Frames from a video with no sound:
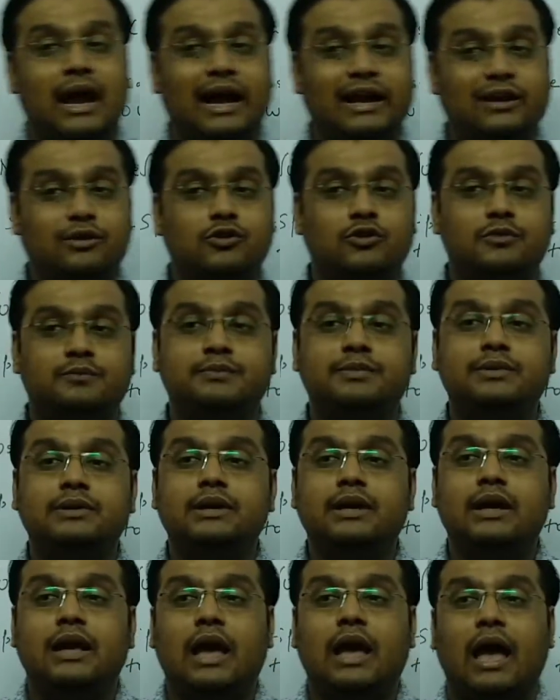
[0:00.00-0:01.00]
i
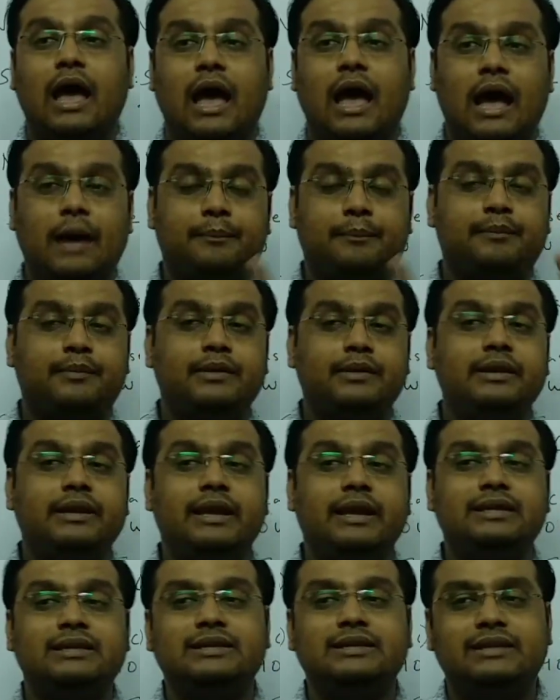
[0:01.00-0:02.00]
hope आप
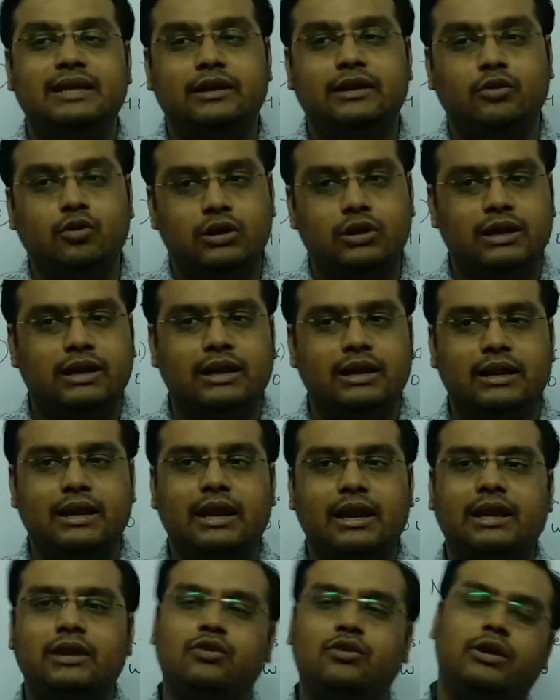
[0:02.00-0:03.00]
ये चीज़ें नोट कर रहे
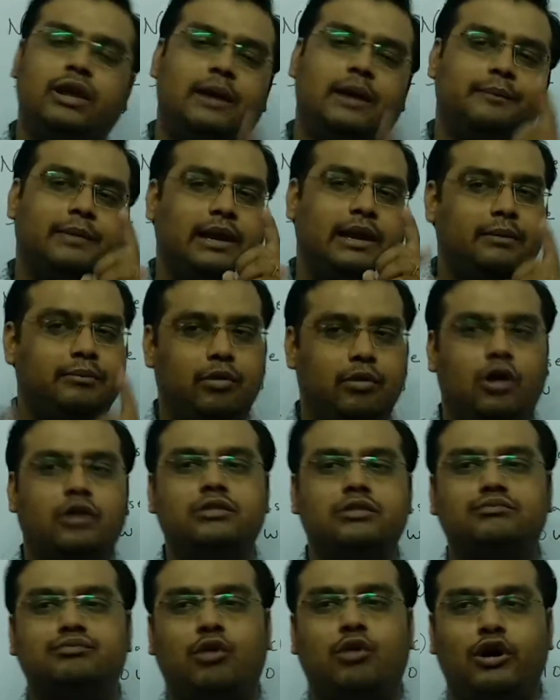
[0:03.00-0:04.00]
हैं क्योंकि आपके लिए
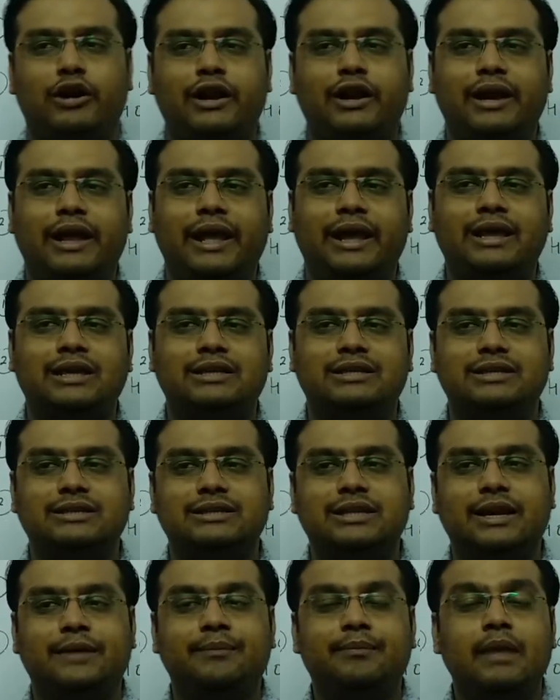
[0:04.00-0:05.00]
बहुत इंपॉर्टेंट है ये
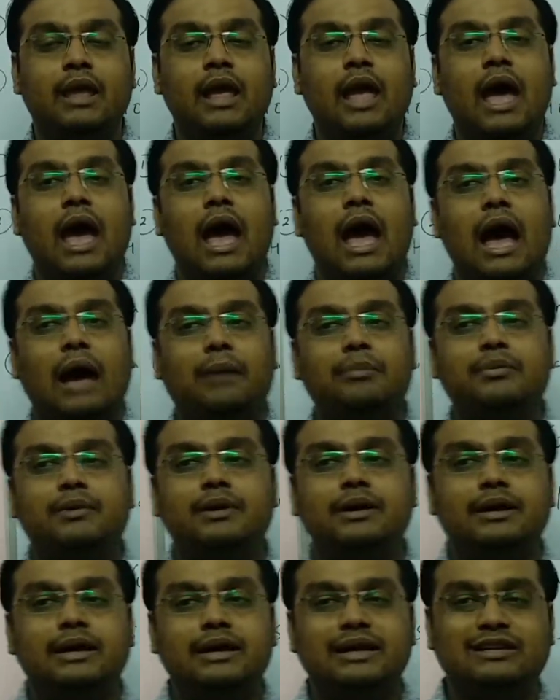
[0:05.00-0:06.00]
चीज़ें
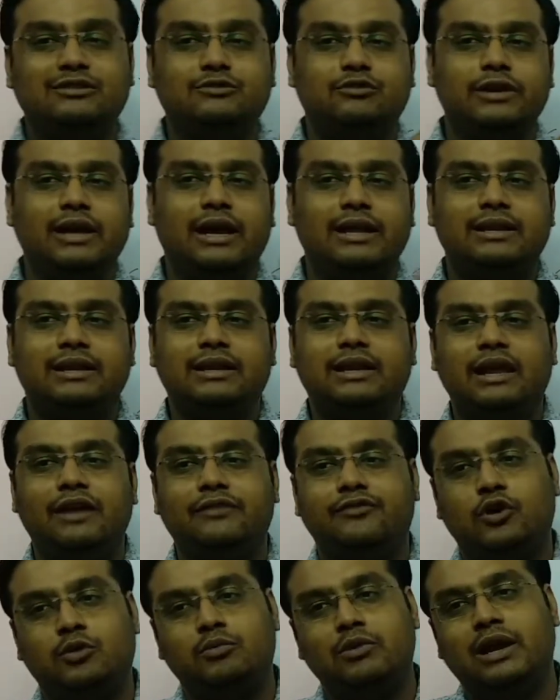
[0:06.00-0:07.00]
अब इसको याद रखिए
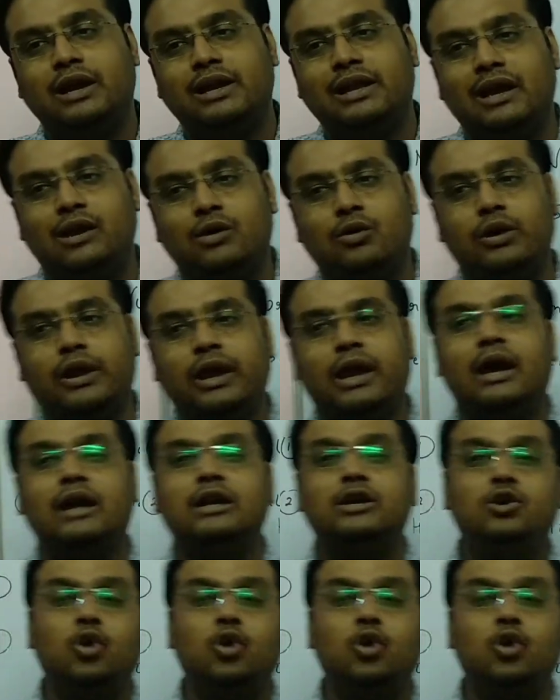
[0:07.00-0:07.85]
फॉर्मूला क्या हो गया